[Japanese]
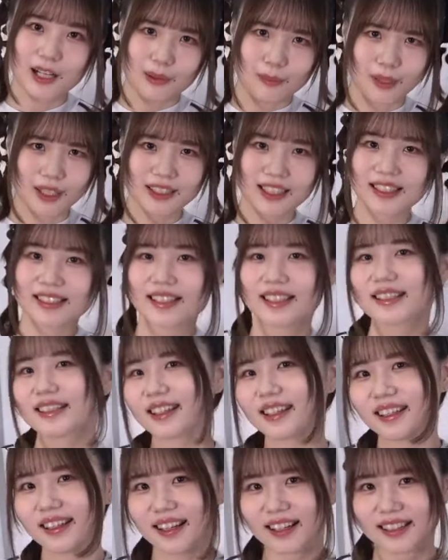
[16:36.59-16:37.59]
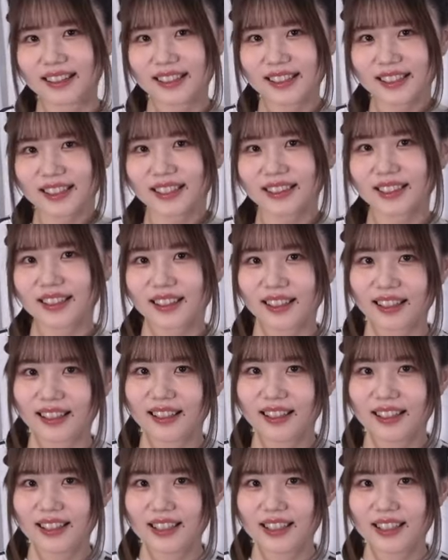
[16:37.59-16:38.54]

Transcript: また全然感じ方が